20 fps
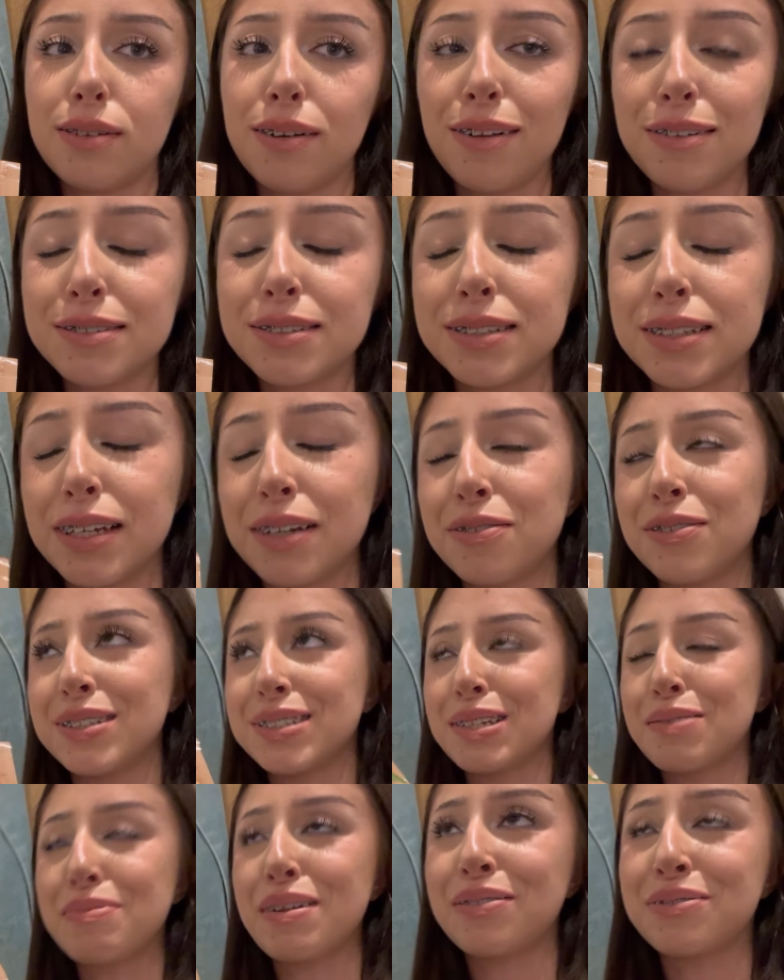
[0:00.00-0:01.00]
rodzynek, więc
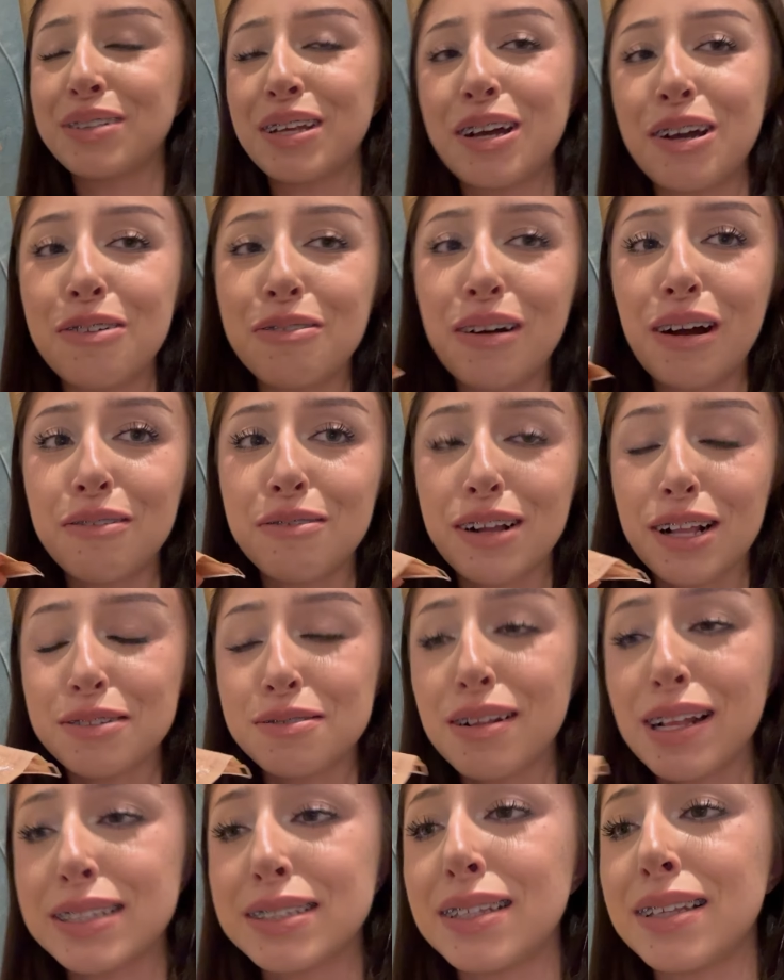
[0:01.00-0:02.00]
naprawdę wow,
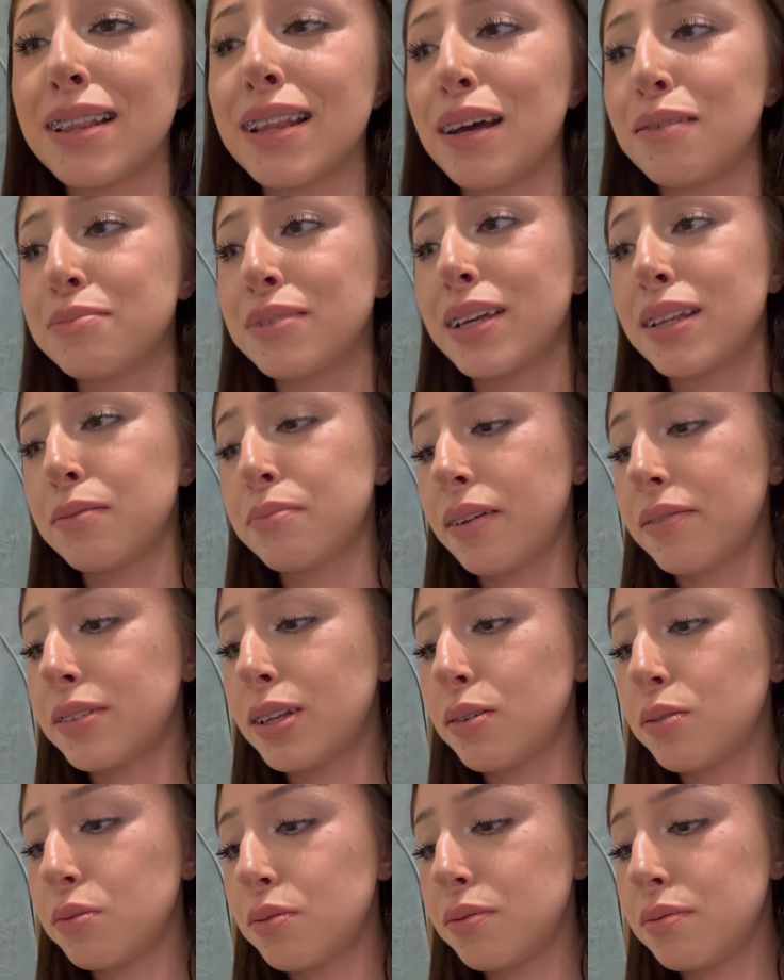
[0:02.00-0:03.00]
gratulacje dla mnie, naprawdę
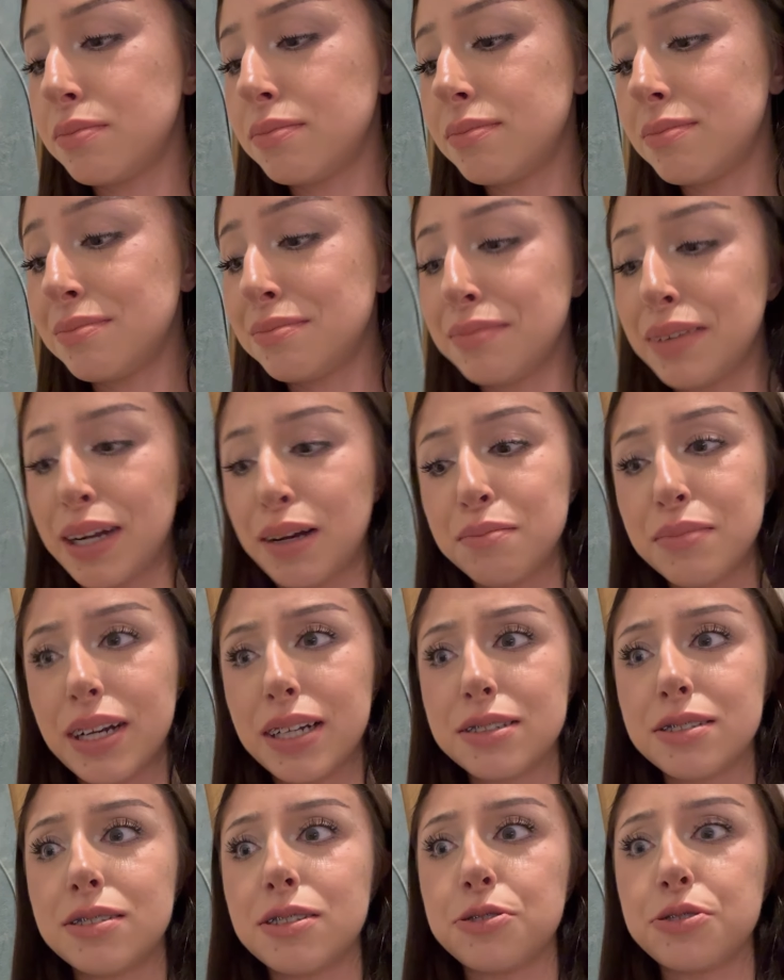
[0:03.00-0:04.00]
mega, mega
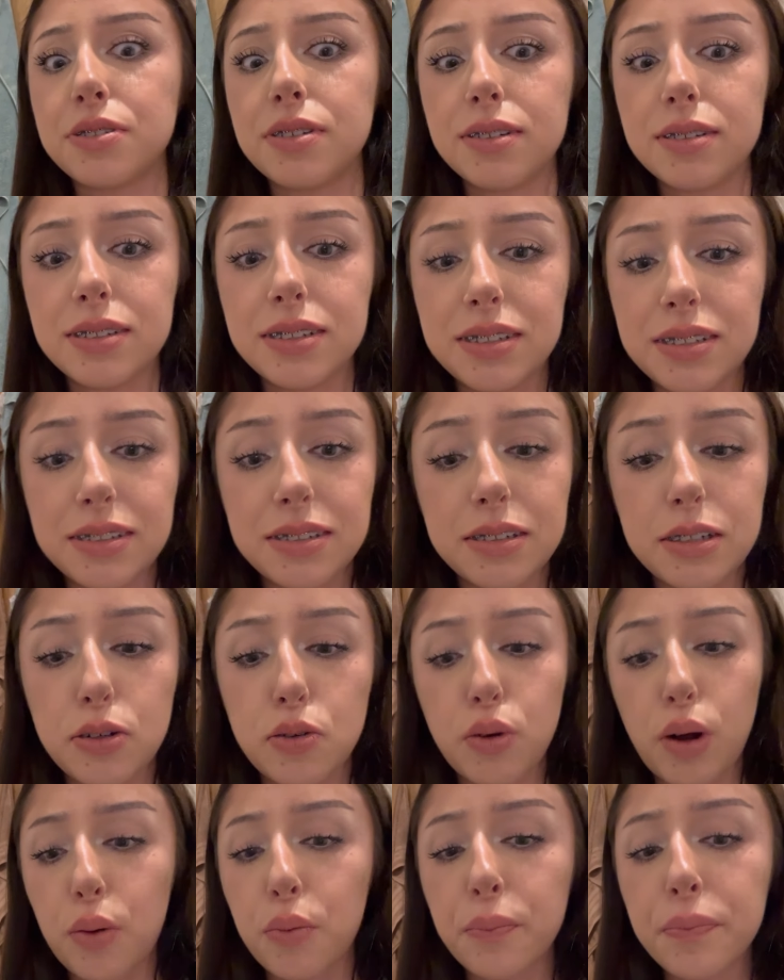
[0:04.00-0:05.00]
się cieszę i
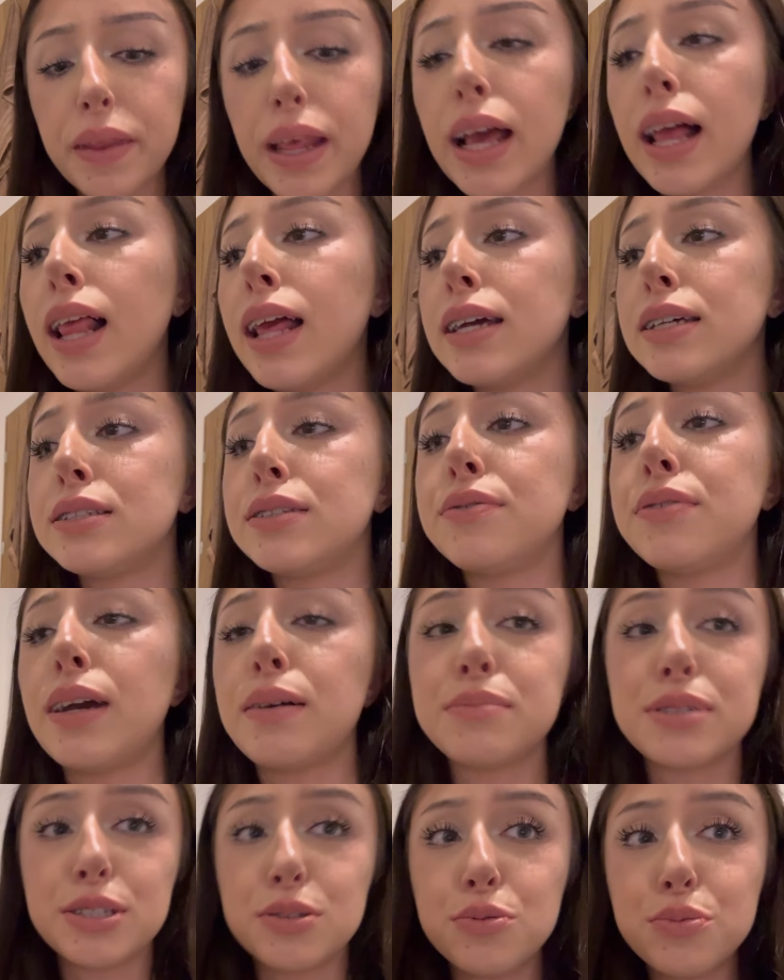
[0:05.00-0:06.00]
wow,
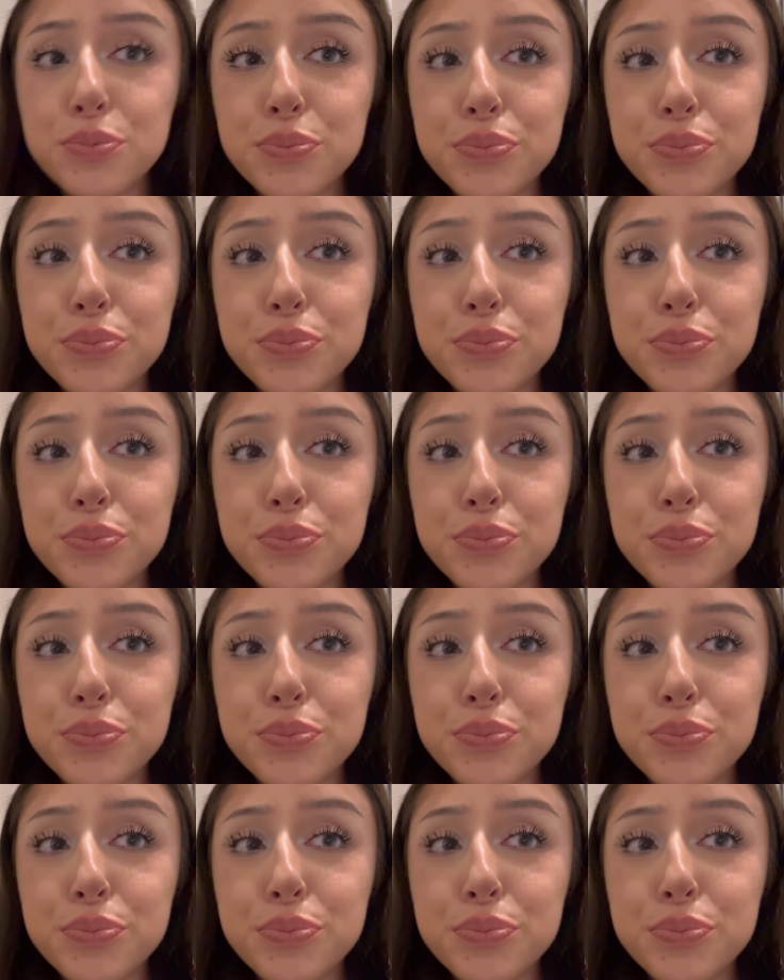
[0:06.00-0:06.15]
zdziwiłam się.